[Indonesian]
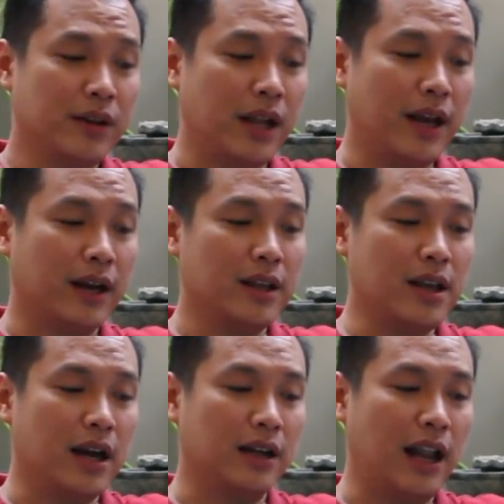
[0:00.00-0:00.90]
Dan yang
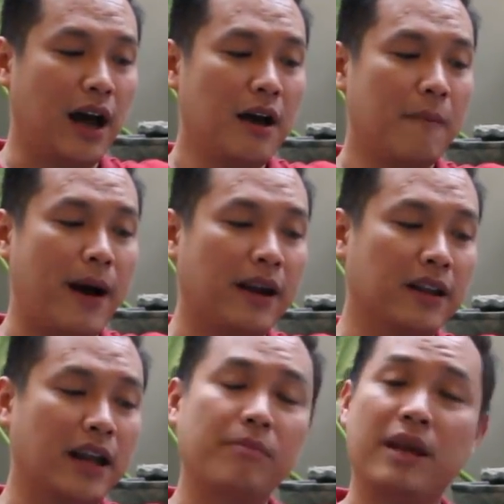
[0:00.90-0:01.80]
ketiga adalah
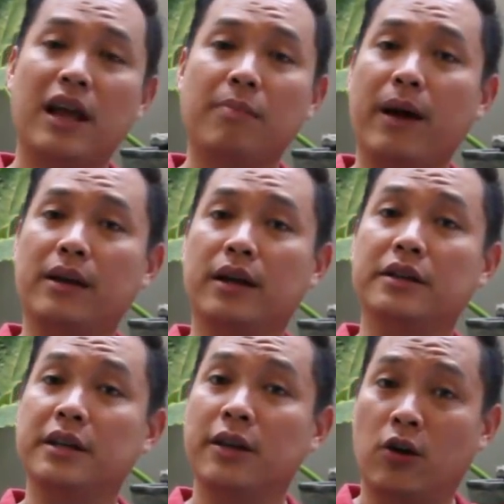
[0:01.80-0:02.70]
bangkitkan minat
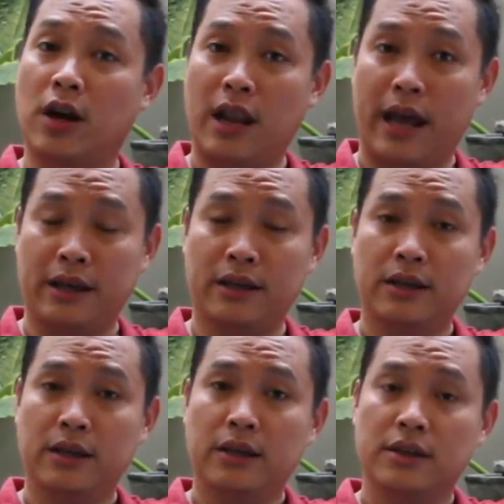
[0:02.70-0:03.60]
pada diri orang lain.
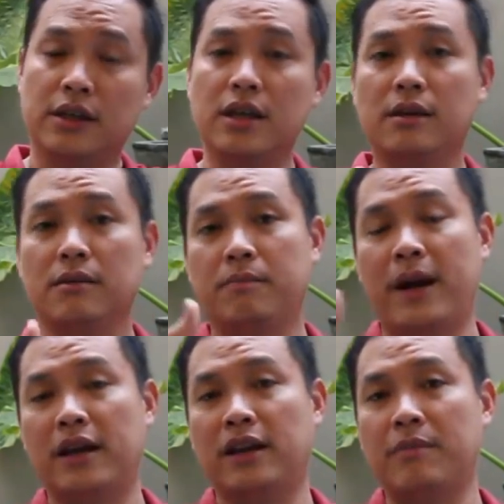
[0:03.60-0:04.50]
Jadi
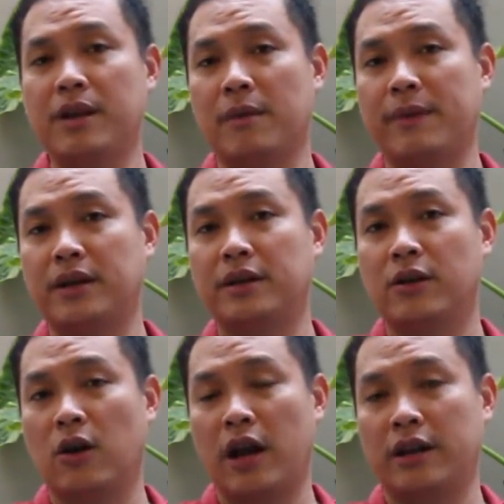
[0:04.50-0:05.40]
bangkitkan minat pada
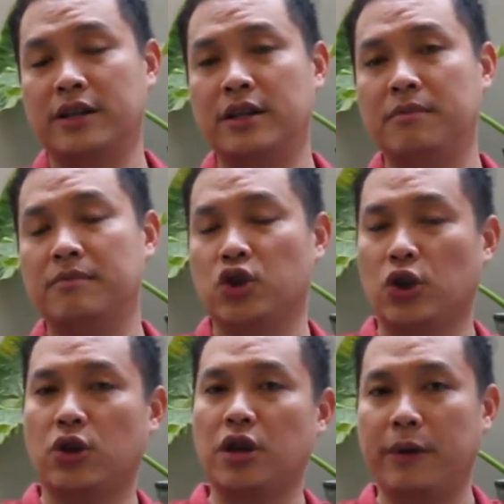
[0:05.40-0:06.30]
diri orang lain. Jadi
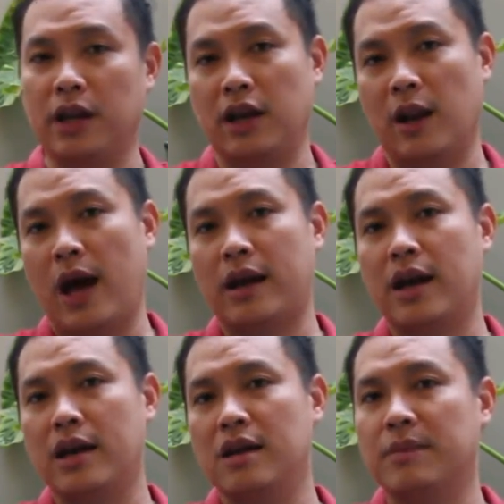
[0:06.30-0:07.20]
contohnya begini, kalau
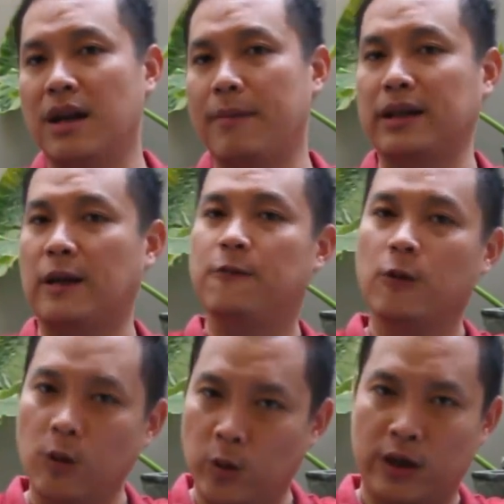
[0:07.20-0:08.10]
Anda ingin mendapatkan
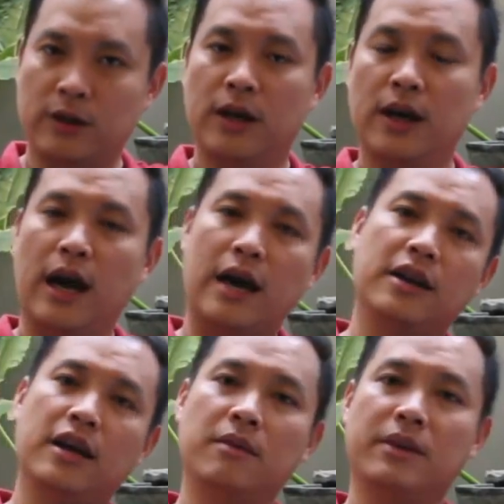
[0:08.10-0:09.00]
follower,
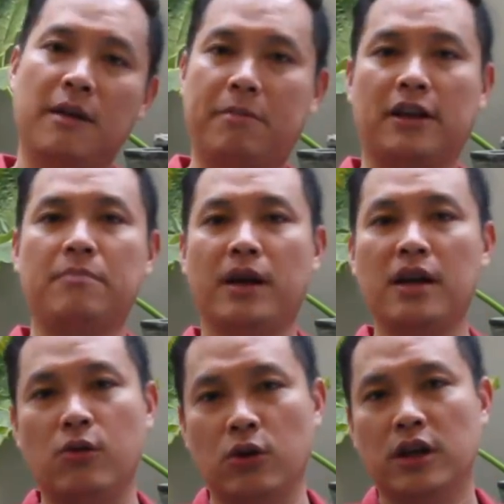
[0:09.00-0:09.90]
Anda ingin mendapatkan
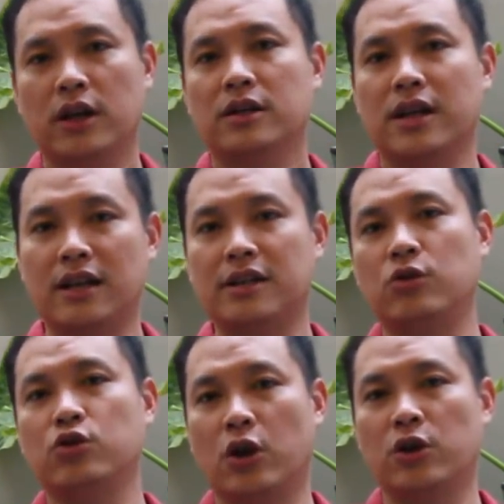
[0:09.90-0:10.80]
pengikut, salah
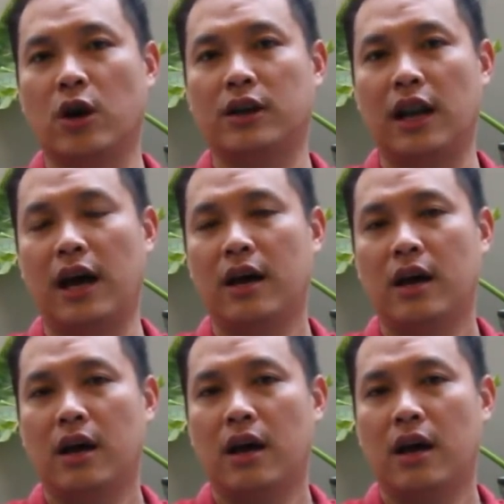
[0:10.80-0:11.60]
satu contoh adalah